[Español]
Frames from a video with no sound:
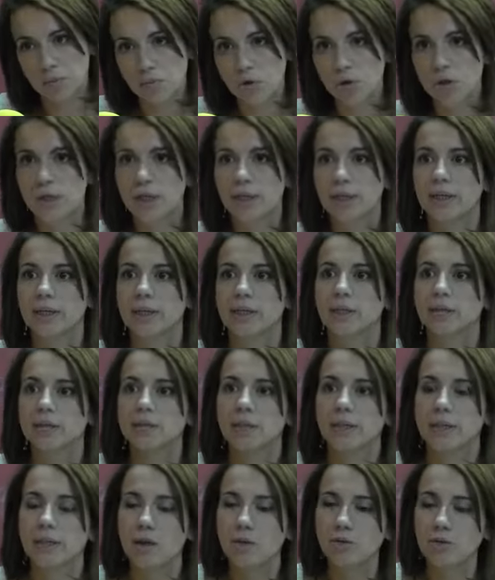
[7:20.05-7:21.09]
que
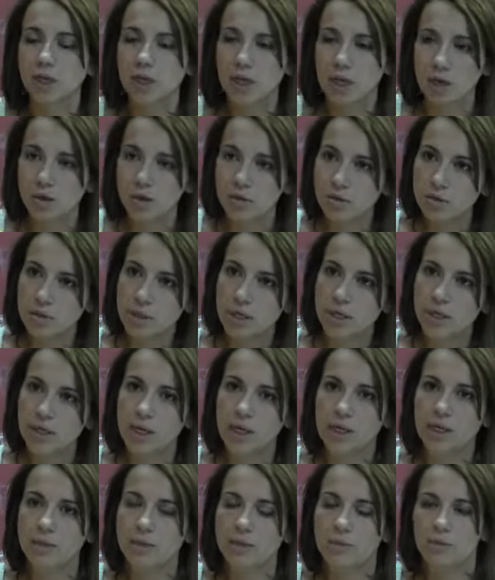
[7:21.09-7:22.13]
sería una de las cosas en la
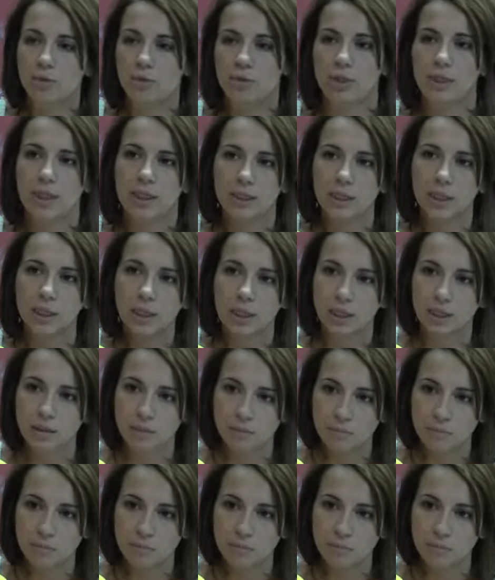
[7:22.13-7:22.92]
que se podría atajar.